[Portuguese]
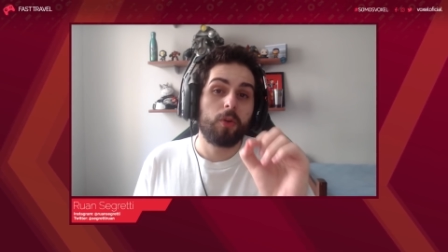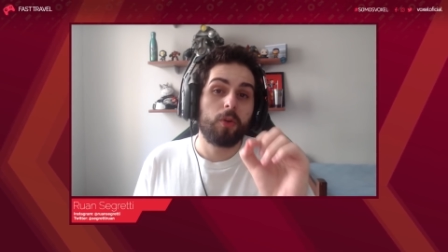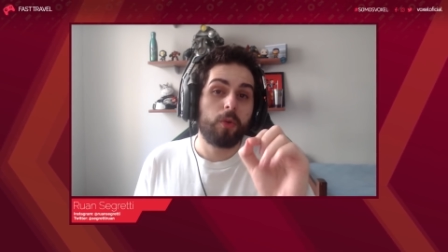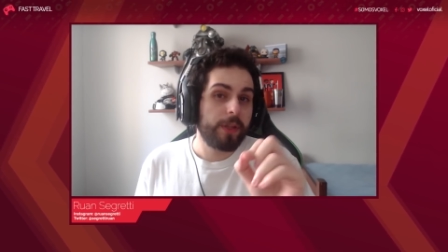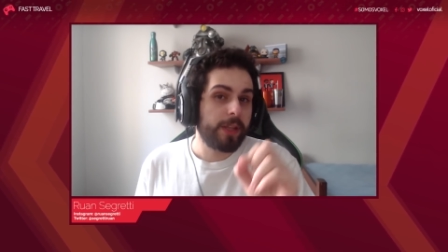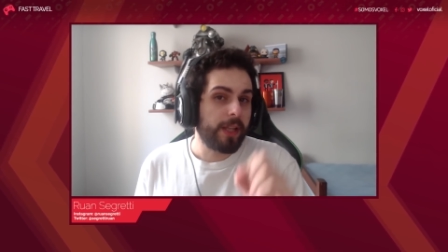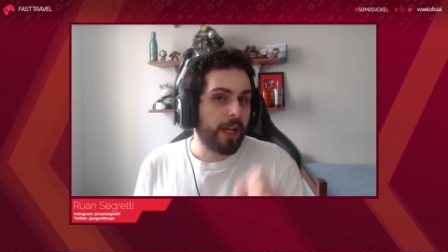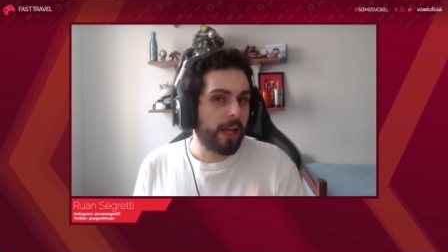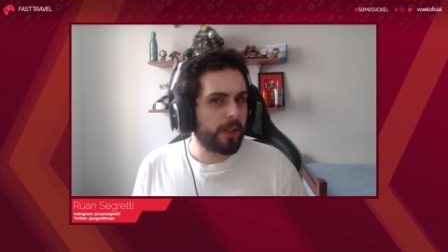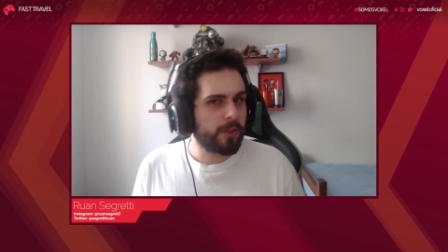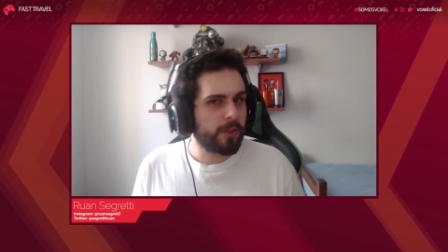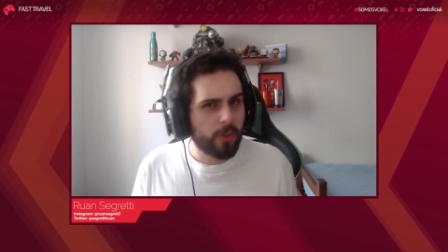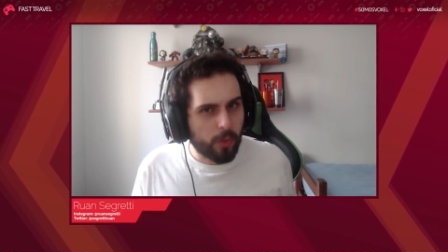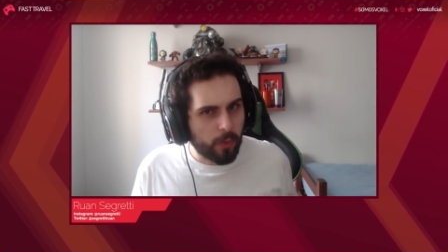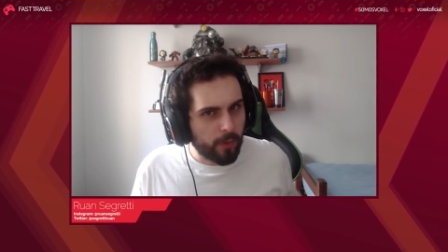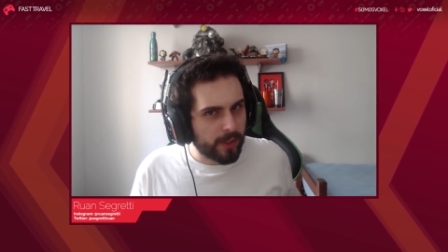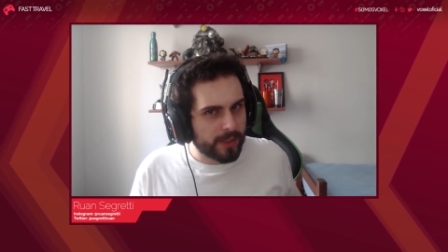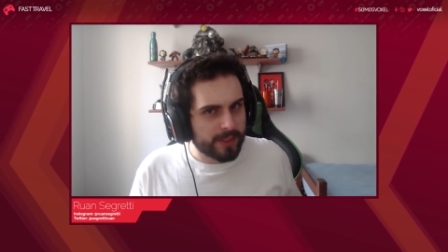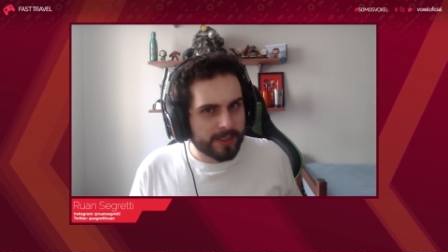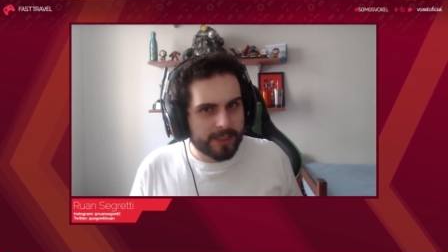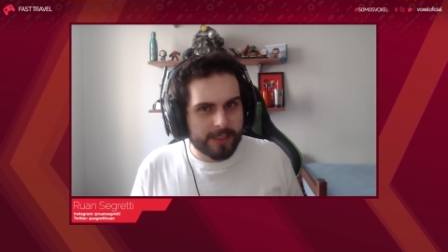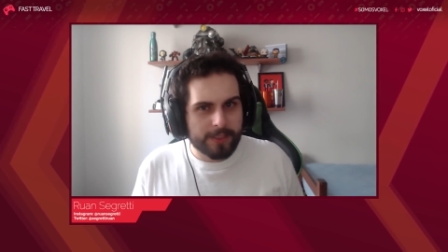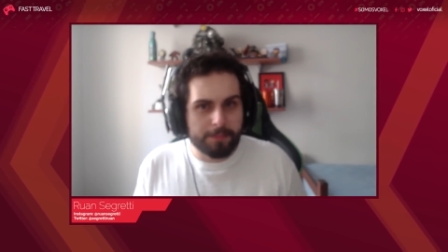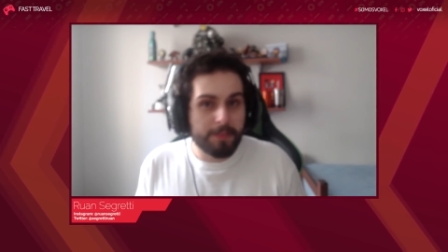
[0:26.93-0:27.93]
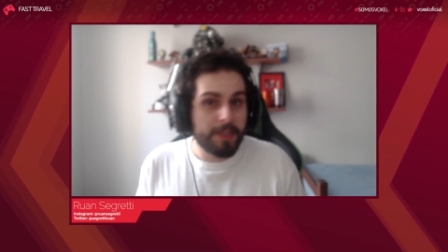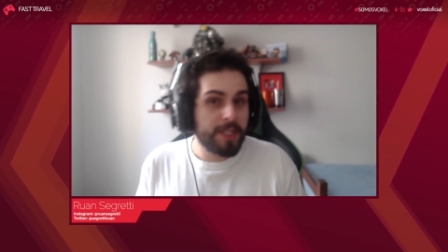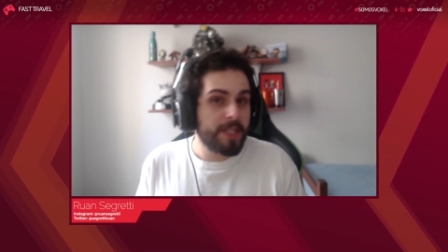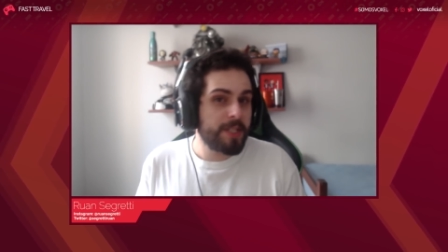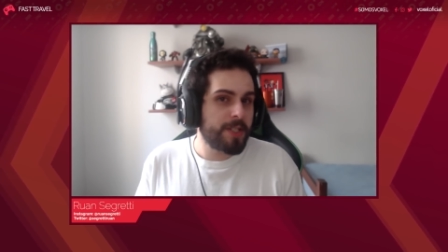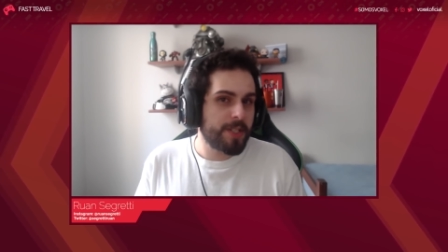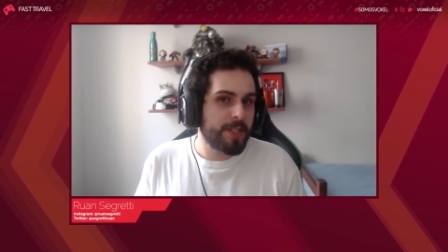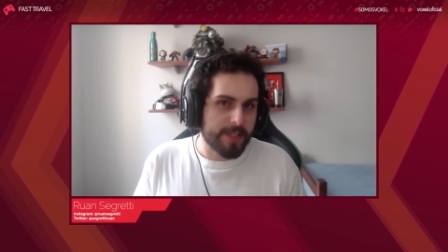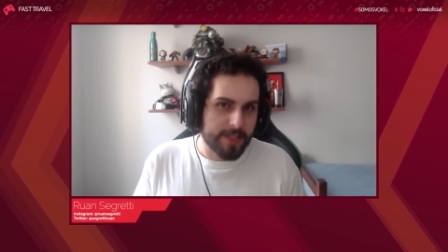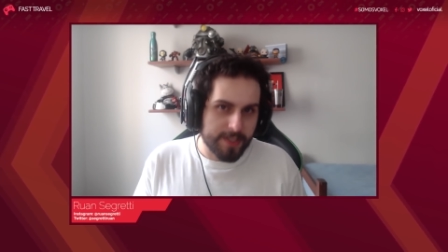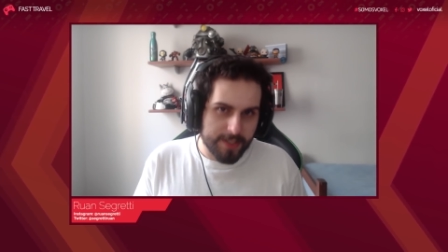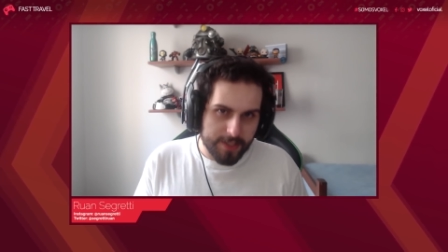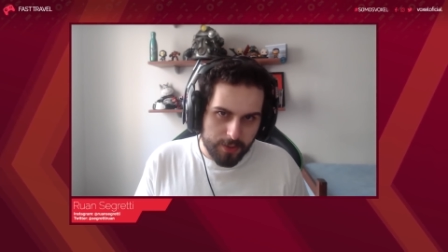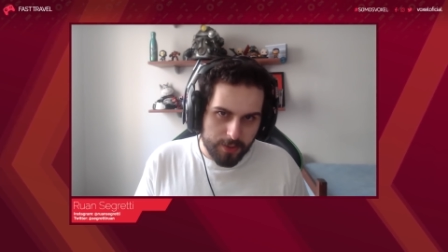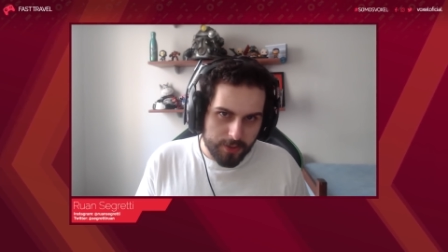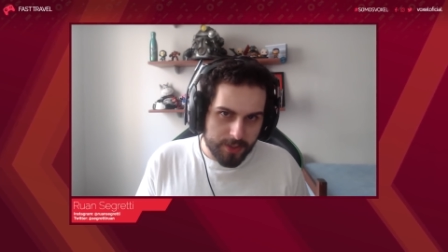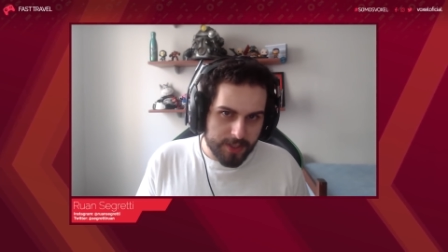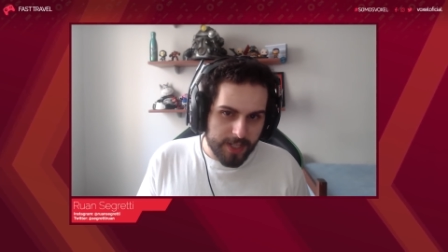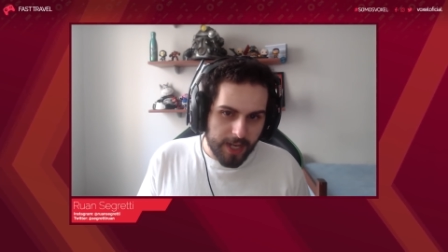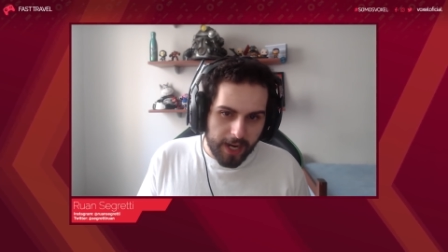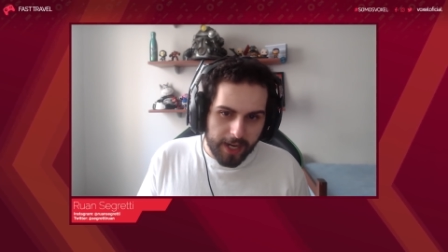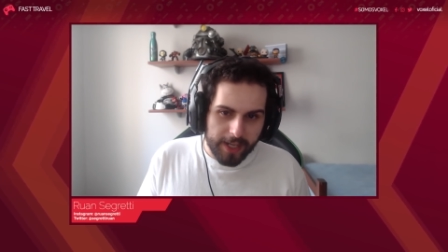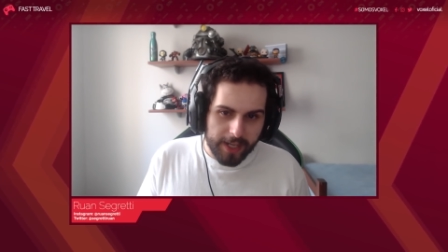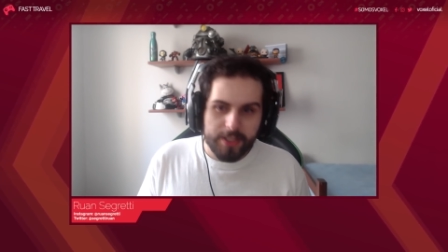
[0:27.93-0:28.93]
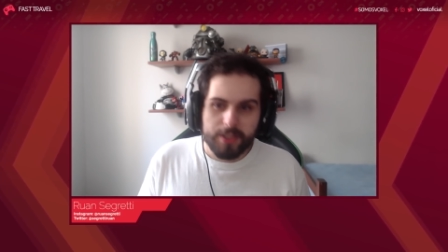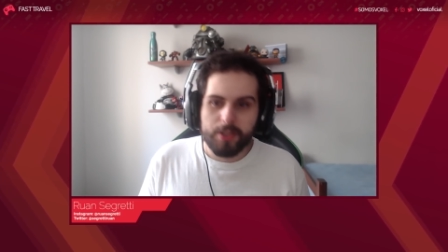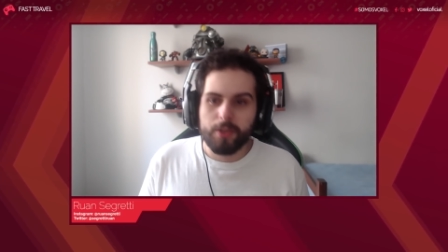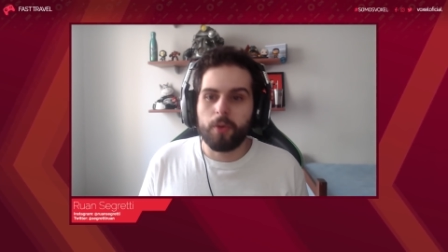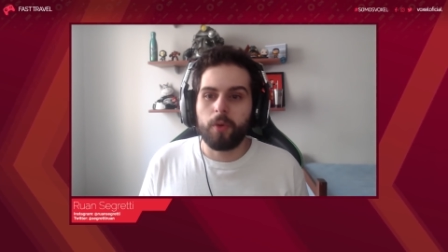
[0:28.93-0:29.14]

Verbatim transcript: Cuidado com as mídias sociais,